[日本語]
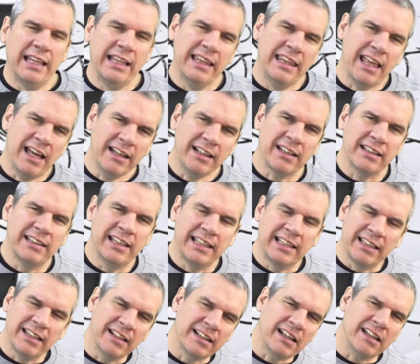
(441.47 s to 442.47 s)
なんかで
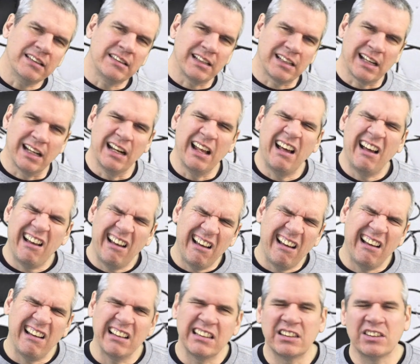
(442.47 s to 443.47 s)
きなかったか
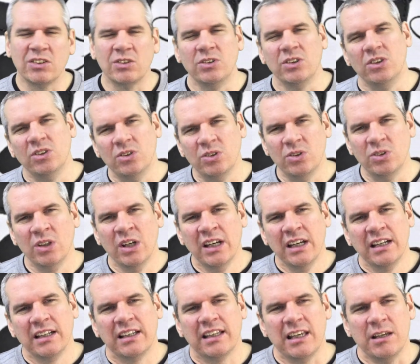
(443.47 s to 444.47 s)
なという
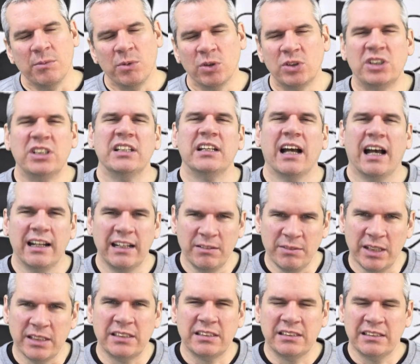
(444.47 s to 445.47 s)
気持ちがあり
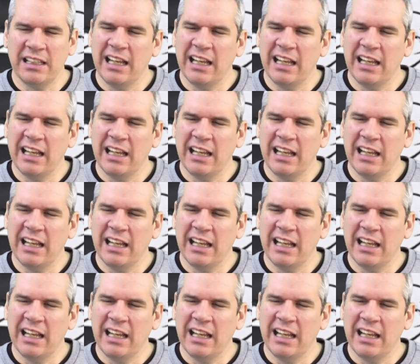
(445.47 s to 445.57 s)
ます。